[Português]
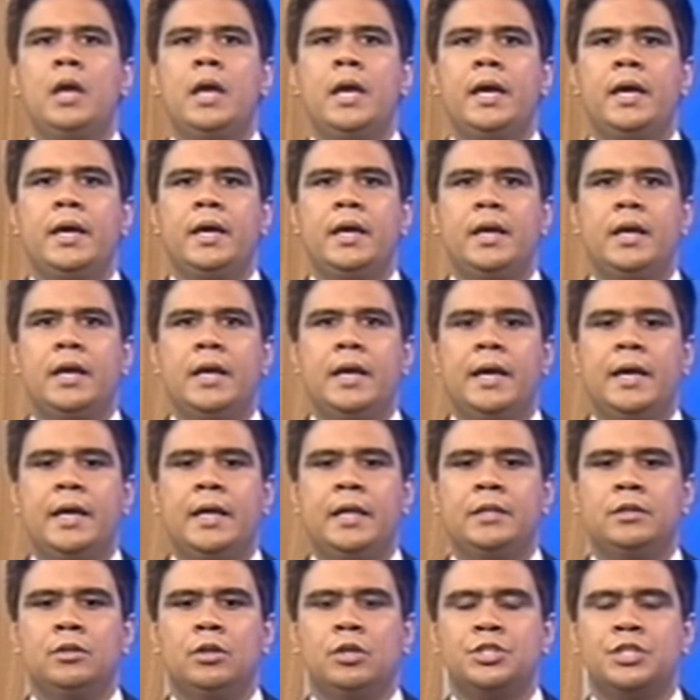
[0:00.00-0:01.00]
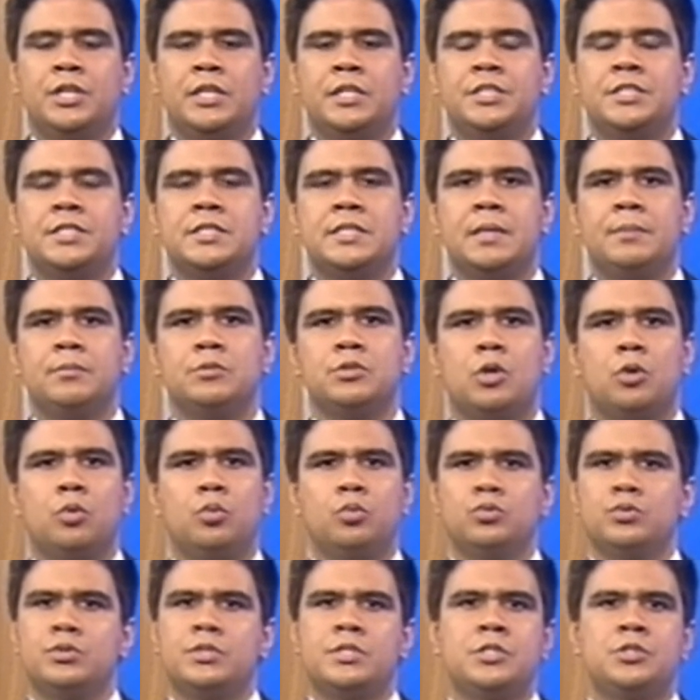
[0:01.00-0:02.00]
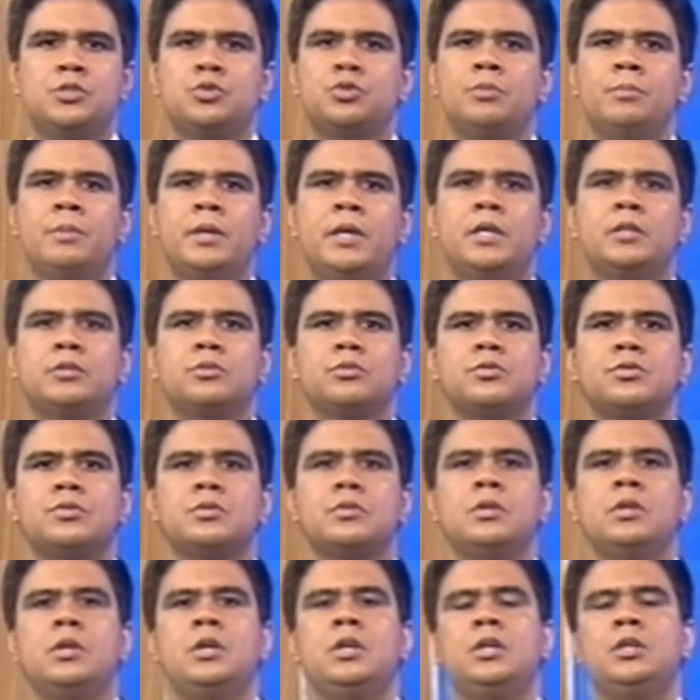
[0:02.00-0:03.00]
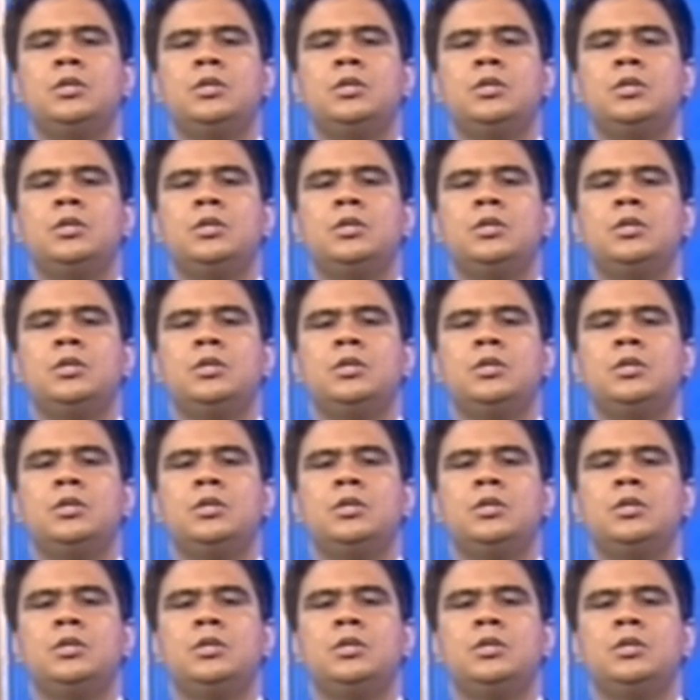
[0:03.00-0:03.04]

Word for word: É, nós já dissemos alguns dos instrumentos,